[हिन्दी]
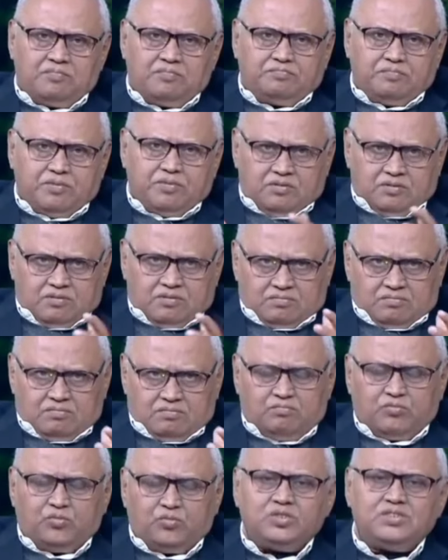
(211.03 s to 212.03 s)
अब
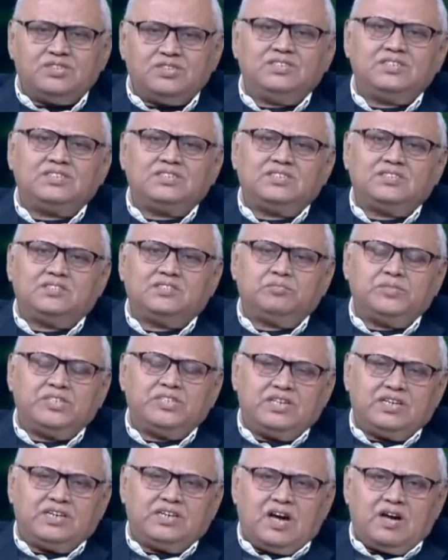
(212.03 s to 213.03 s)
मोदी जी के
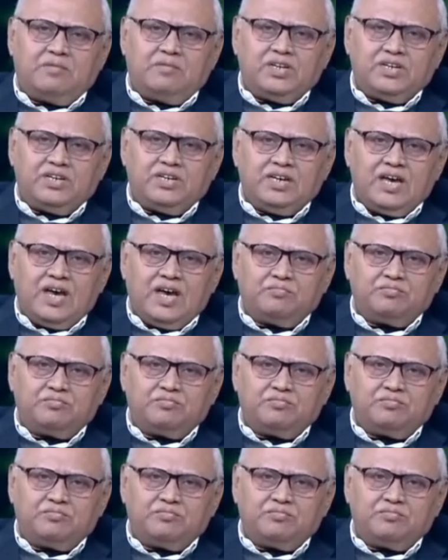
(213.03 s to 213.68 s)
जिम्मे ये काम है कि